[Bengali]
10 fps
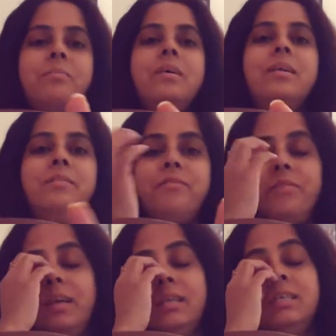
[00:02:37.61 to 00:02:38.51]
মানে
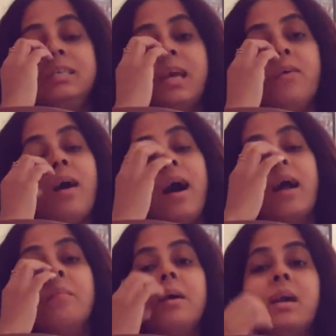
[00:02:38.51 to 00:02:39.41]
ফ্রিজকেও
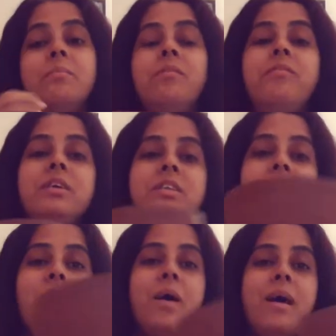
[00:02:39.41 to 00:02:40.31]
হাড় মানাবে
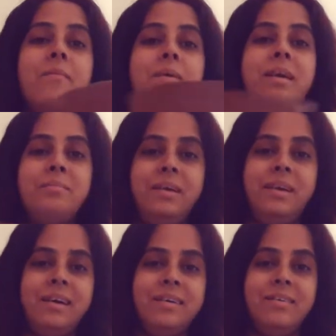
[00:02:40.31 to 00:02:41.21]
ফ্রিজকেও হাড় মানাবে
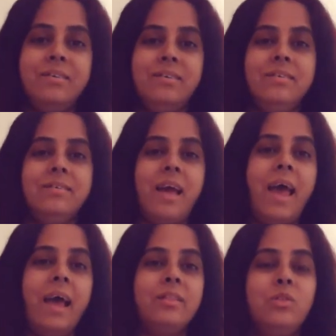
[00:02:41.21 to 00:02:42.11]
এরা
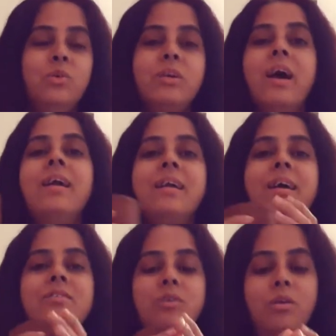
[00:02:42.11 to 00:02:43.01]
এত
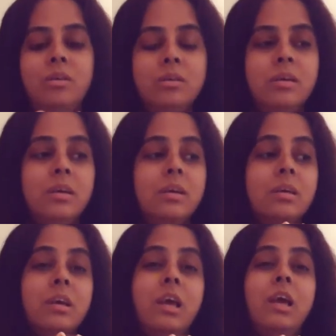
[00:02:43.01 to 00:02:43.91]
ঠান্ডা জল
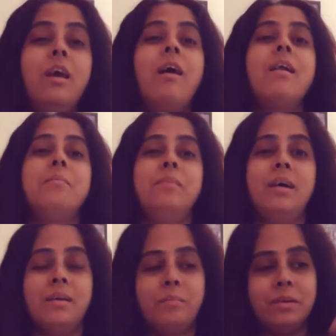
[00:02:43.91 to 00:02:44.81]
খেয়ে আরাম
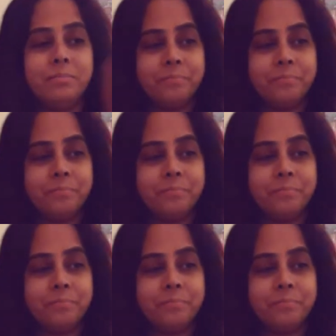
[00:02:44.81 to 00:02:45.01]
লাগবে